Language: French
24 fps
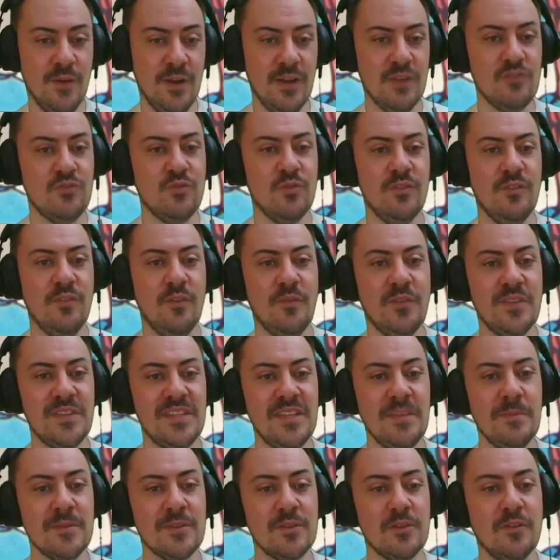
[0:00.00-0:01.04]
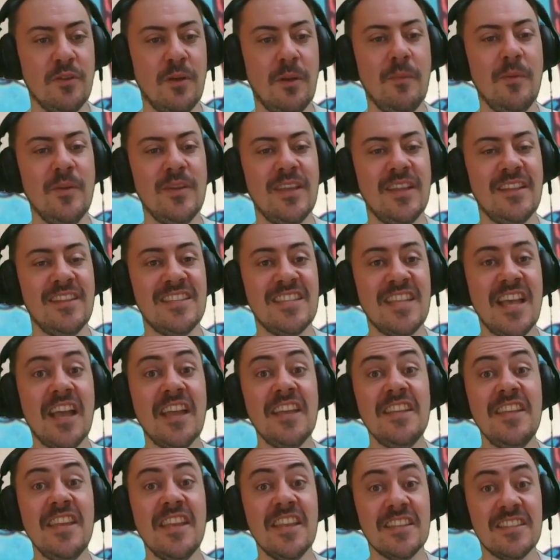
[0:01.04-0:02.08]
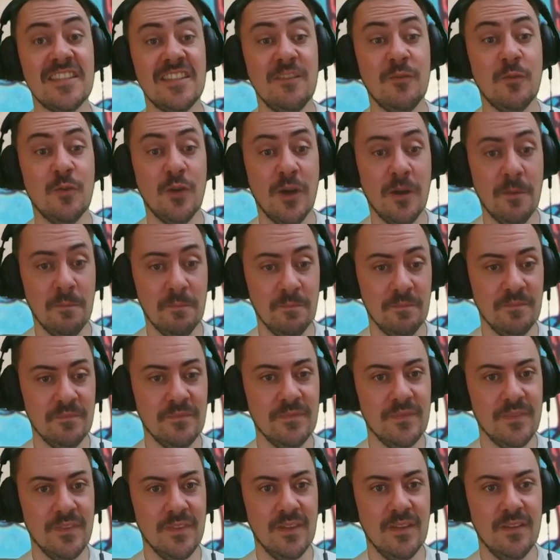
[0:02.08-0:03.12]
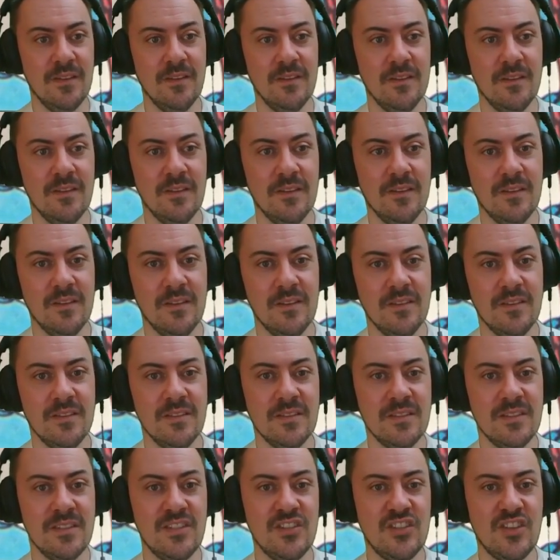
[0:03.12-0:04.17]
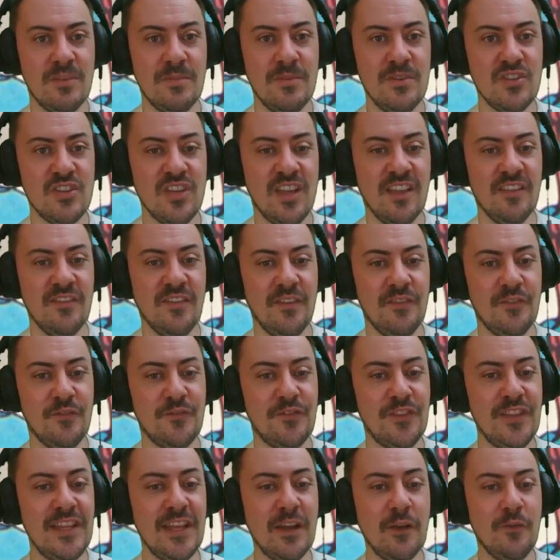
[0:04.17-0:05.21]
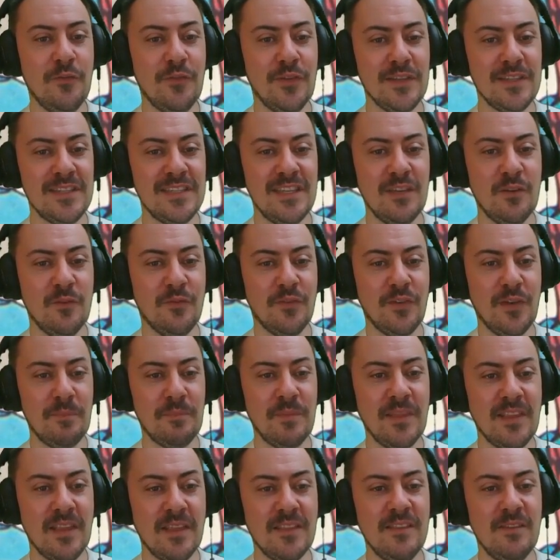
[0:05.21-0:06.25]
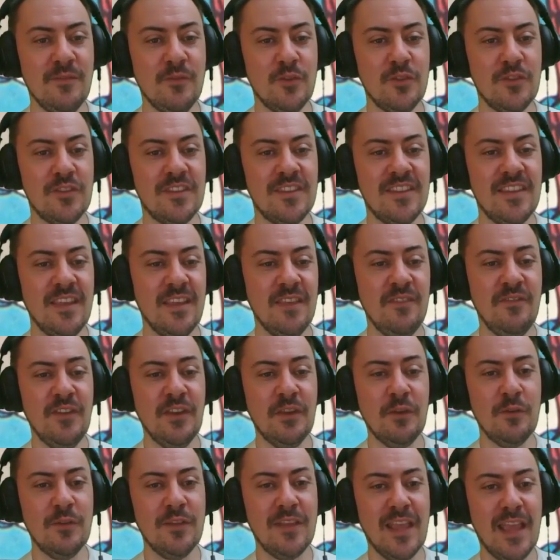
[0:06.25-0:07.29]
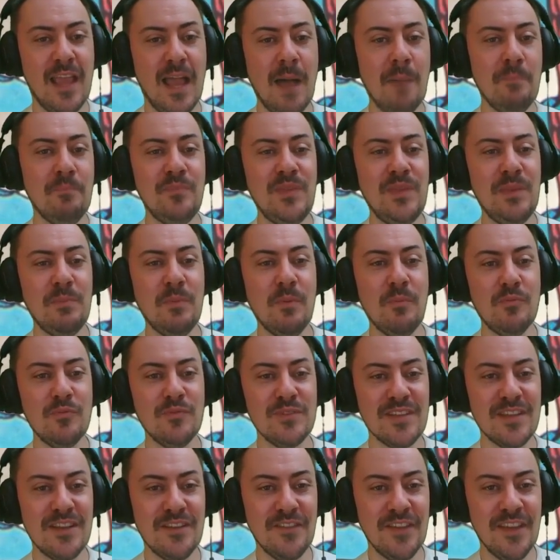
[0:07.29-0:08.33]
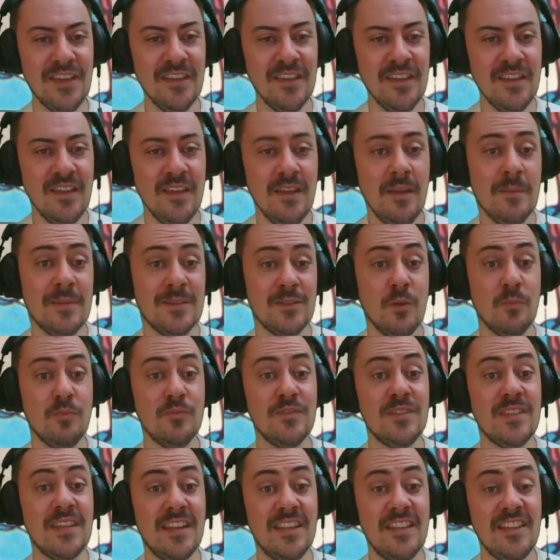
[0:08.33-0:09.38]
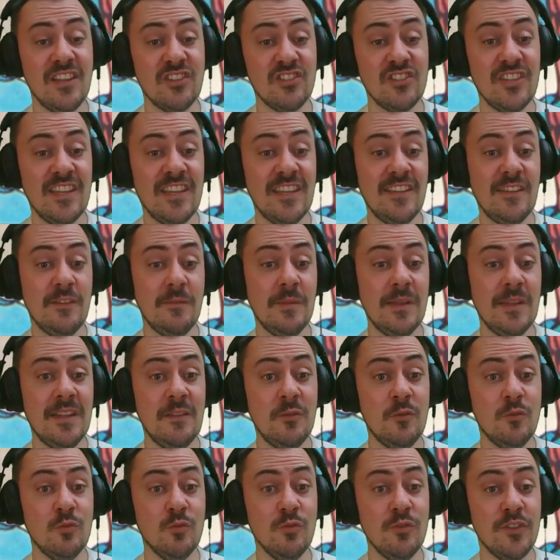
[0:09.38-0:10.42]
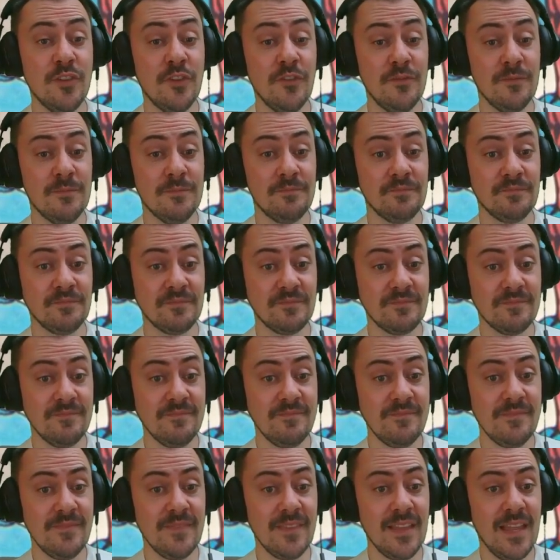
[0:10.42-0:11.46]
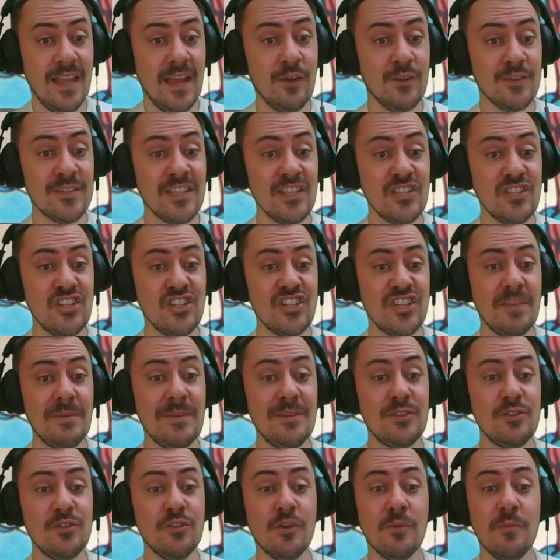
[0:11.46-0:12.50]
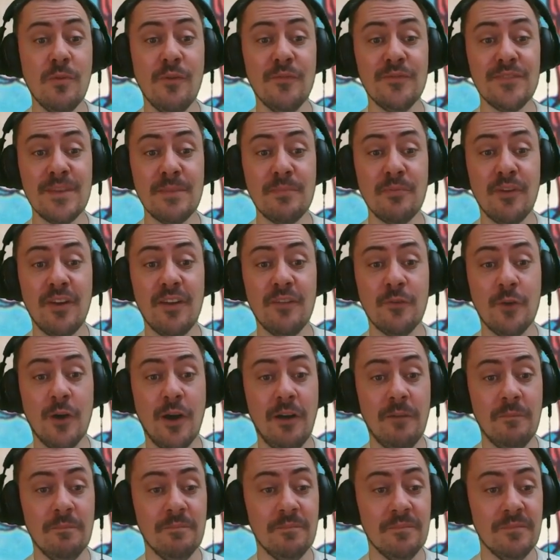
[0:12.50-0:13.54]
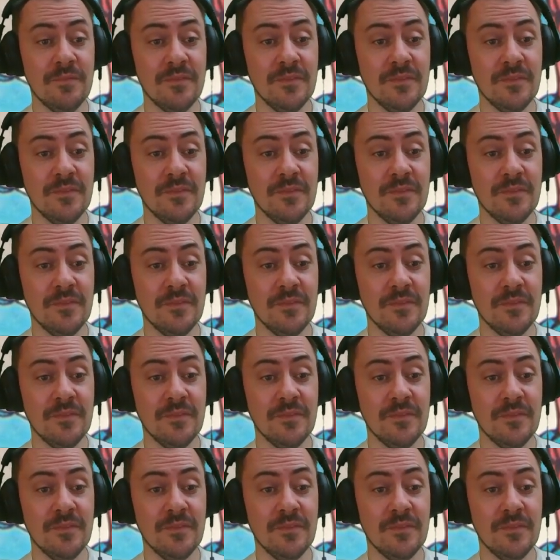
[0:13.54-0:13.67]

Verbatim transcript: Voilà, je suis au niveau facile parce que normalement, il y a des araignées à ce niveau-là. Si jamais j'arrive à finir le facile, on fera peut-être un niveau de difficulté un petit peu plus élevé. Parce qu'en plus, il y a l'énergie qui diminue tout le temps. Alors ça, j'ai jamais su comment on faisait pour l'avoir.